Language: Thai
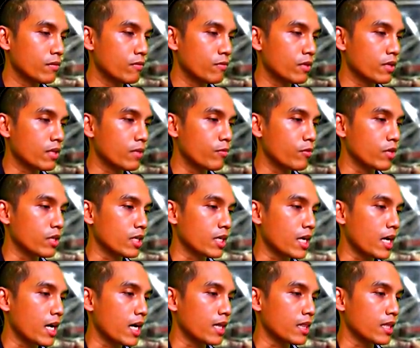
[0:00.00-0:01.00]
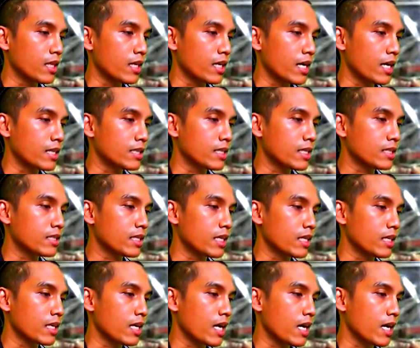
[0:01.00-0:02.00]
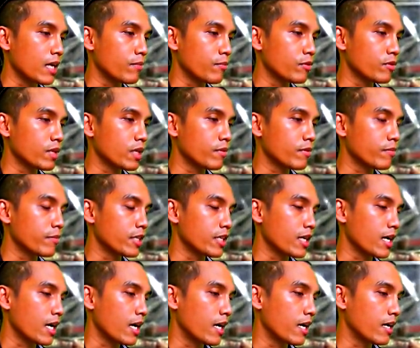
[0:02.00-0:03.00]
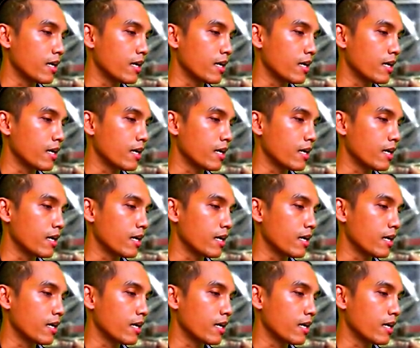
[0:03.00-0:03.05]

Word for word: ว่ากระบวนการในการสร้างสารรค์งานพวกนี้มันเป็นยังไง